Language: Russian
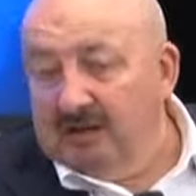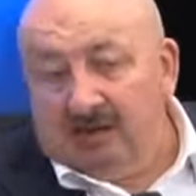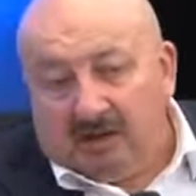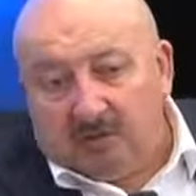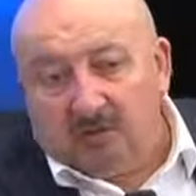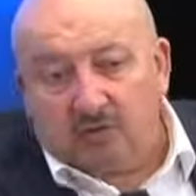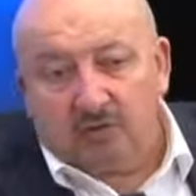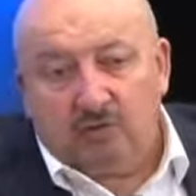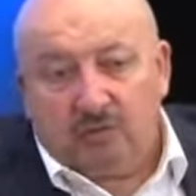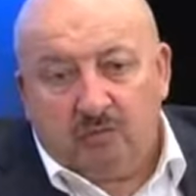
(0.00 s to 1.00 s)
И я думаю,
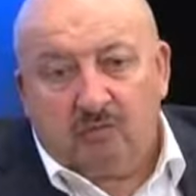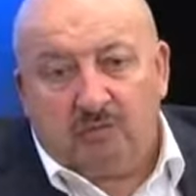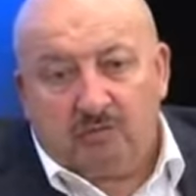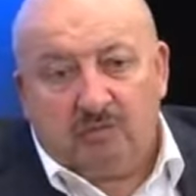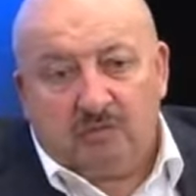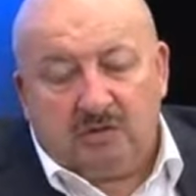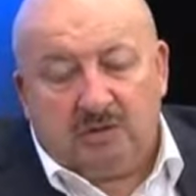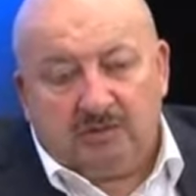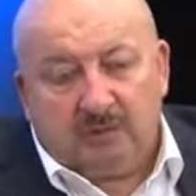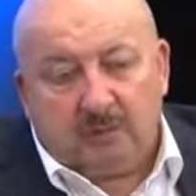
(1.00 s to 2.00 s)
что вот
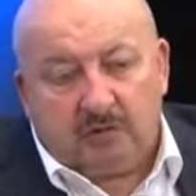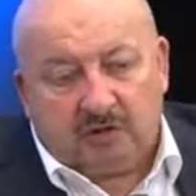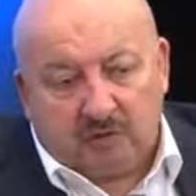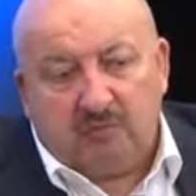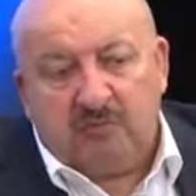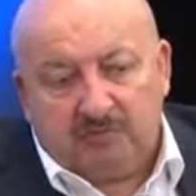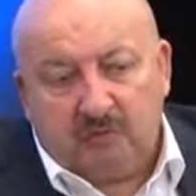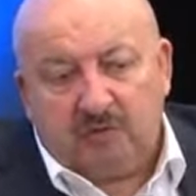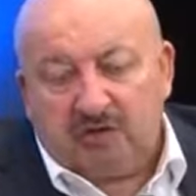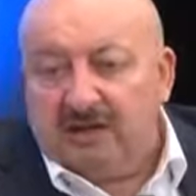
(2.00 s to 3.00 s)
те вопросы, которые мы в
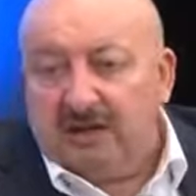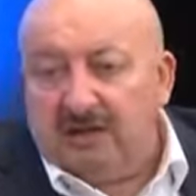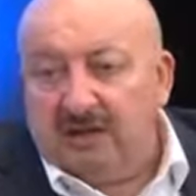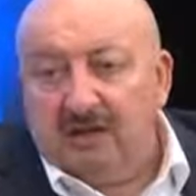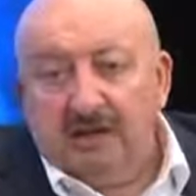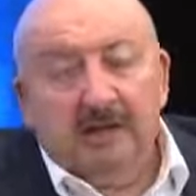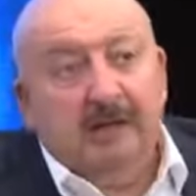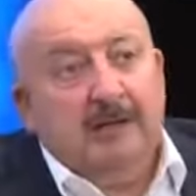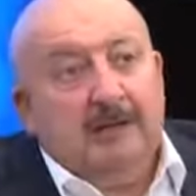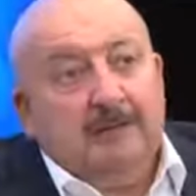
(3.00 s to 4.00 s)
том числе и
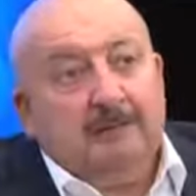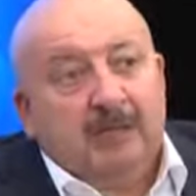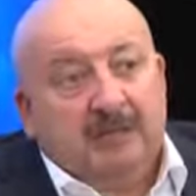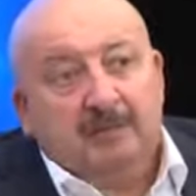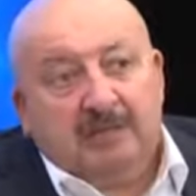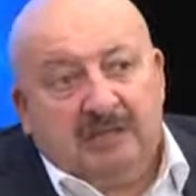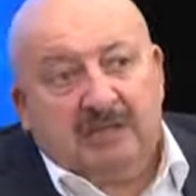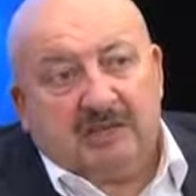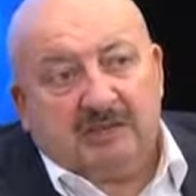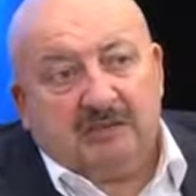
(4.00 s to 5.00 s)
на
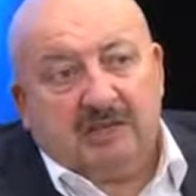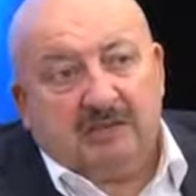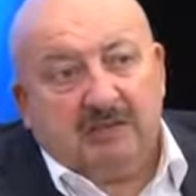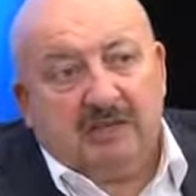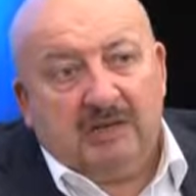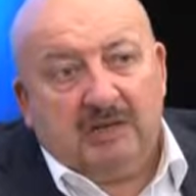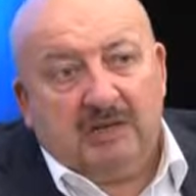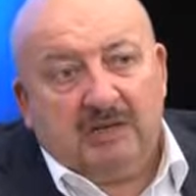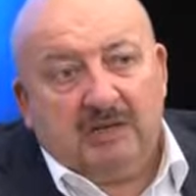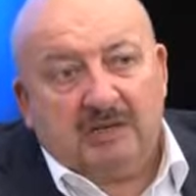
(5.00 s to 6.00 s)
комитете рассматривали и
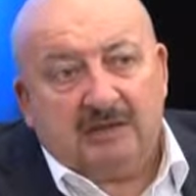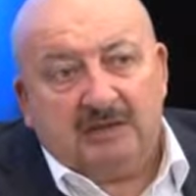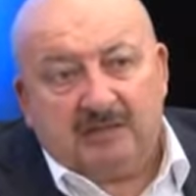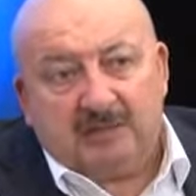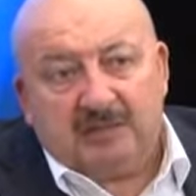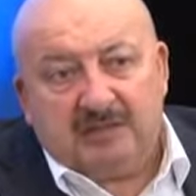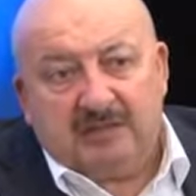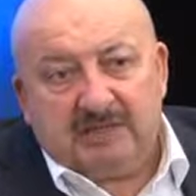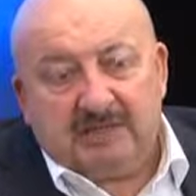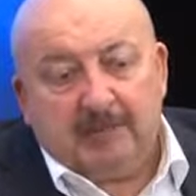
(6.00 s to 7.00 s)
на Совете
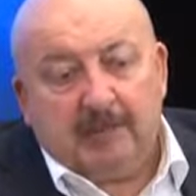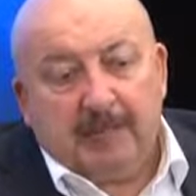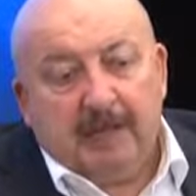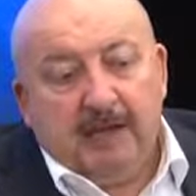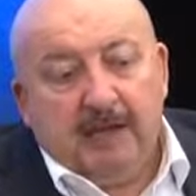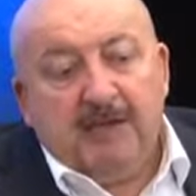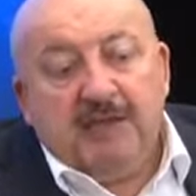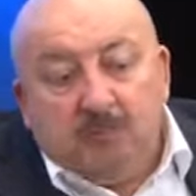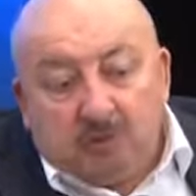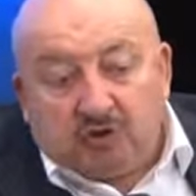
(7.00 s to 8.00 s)
президентском,
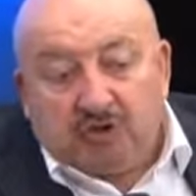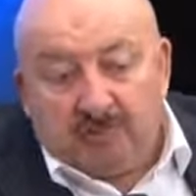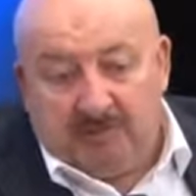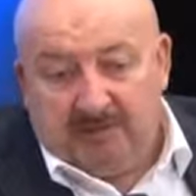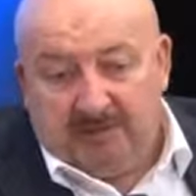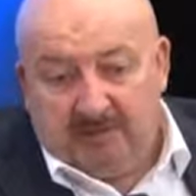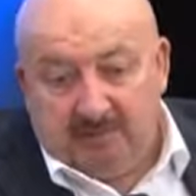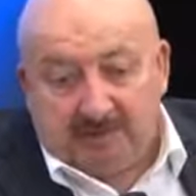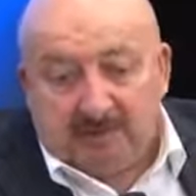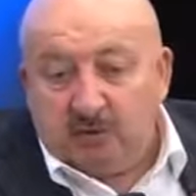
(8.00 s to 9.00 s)
не может быть
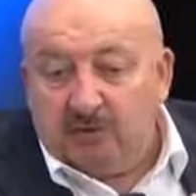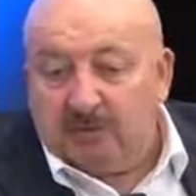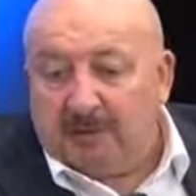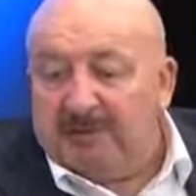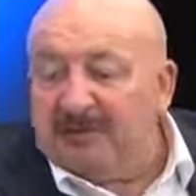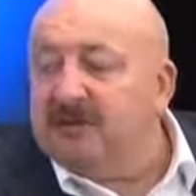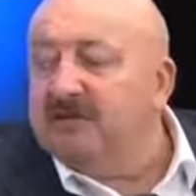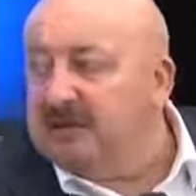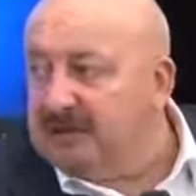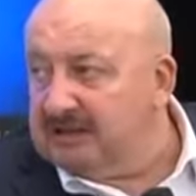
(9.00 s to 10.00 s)
миграционной политики
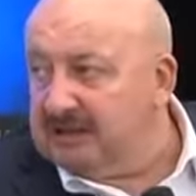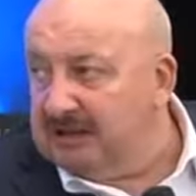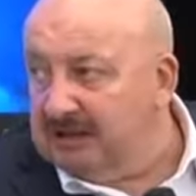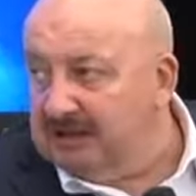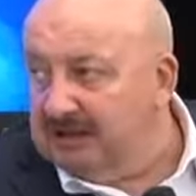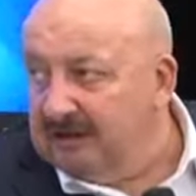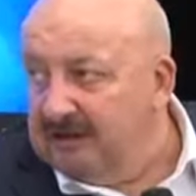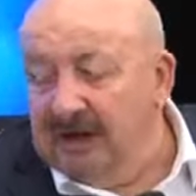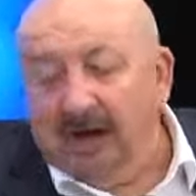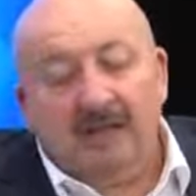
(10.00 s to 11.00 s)
вне национальной.
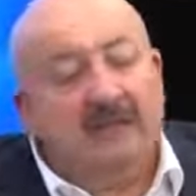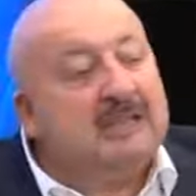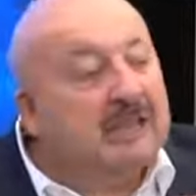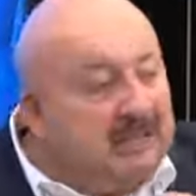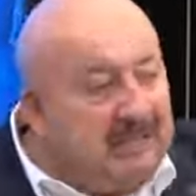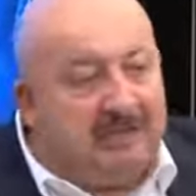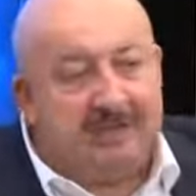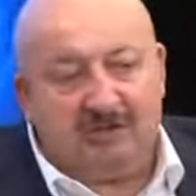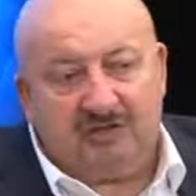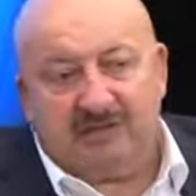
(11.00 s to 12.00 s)
Она так или
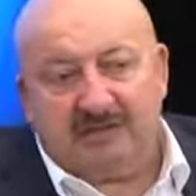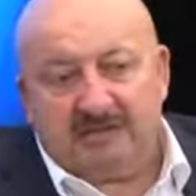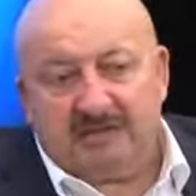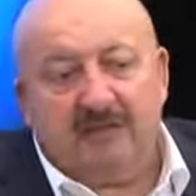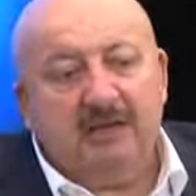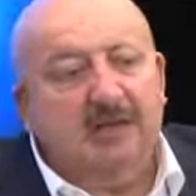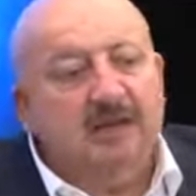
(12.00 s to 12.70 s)
иначе связана